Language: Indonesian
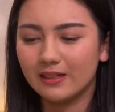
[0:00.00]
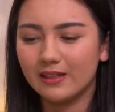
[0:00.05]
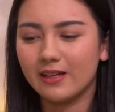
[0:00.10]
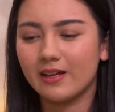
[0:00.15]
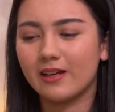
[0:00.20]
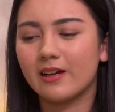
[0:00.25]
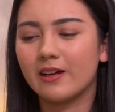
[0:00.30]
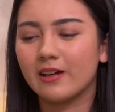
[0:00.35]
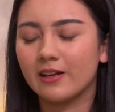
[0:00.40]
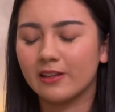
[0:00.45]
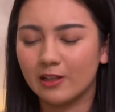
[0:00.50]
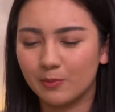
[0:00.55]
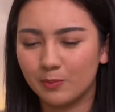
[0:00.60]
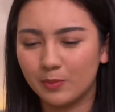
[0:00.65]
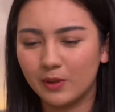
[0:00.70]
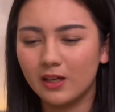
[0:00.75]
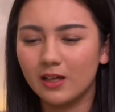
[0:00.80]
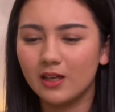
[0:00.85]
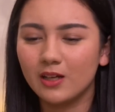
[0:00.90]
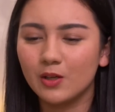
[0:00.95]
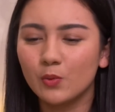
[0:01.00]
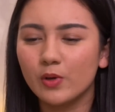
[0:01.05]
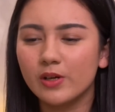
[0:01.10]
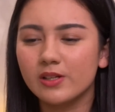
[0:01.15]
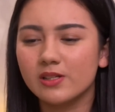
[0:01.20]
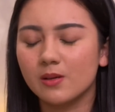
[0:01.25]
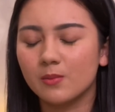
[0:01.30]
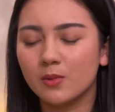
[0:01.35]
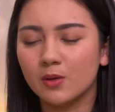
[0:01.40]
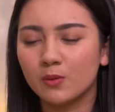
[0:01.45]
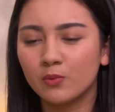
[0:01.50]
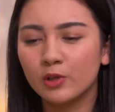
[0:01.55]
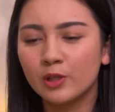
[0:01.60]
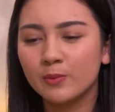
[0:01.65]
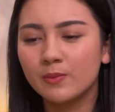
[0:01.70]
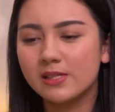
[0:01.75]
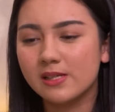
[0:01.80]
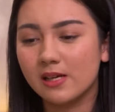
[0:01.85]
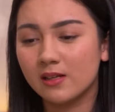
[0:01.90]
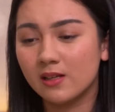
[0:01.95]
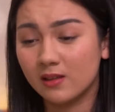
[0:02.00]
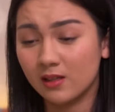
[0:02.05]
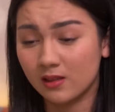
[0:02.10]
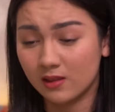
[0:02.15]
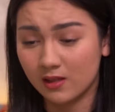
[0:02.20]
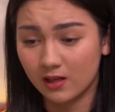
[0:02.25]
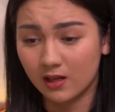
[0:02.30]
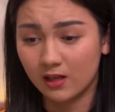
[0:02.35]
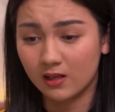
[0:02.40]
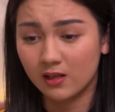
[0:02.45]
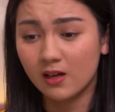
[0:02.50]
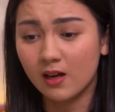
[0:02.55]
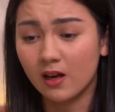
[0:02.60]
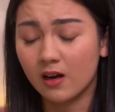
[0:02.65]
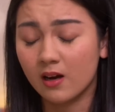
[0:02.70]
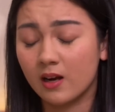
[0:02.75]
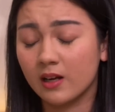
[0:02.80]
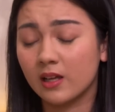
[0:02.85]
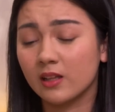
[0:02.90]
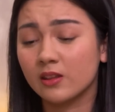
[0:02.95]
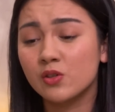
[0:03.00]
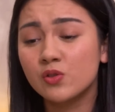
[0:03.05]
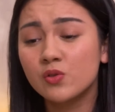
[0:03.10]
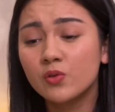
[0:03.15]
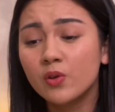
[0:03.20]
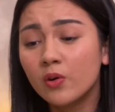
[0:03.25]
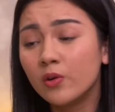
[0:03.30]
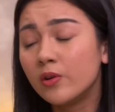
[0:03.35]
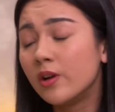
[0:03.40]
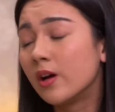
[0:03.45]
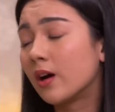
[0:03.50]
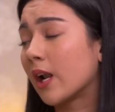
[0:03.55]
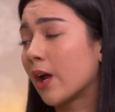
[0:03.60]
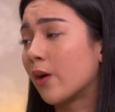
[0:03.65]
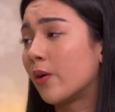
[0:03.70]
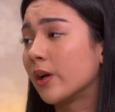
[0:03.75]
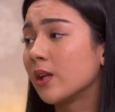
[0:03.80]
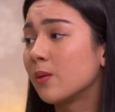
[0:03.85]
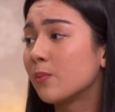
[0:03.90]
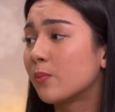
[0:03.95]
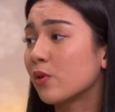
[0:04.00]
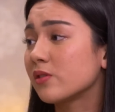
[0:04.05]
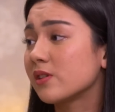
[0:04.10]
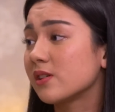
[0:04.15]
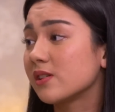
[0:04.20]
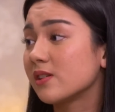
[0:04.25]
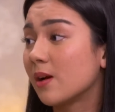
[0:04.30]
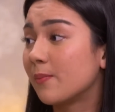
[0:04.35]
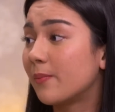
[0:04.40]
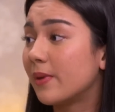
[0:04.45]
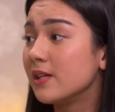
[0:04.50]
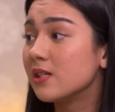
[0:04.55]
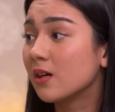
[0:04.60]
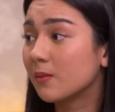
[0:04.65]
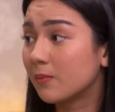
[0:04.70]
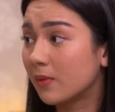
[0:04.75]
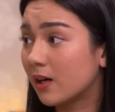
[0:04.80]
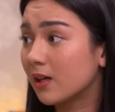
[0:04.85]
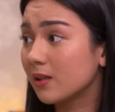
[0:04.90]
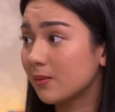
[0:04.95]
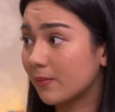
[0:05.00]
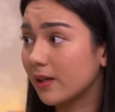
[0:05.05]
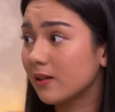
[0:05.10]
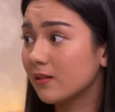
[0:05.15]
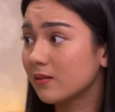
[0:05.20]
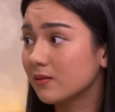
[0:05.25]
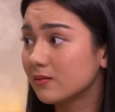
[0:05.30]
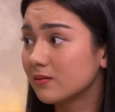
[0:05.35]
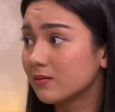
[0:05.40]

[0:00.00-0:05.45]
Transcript: Ya, tapi gue sama Boy bisa di titik ini karena kita juga udah ngelewatin proses yang panjang banget, man.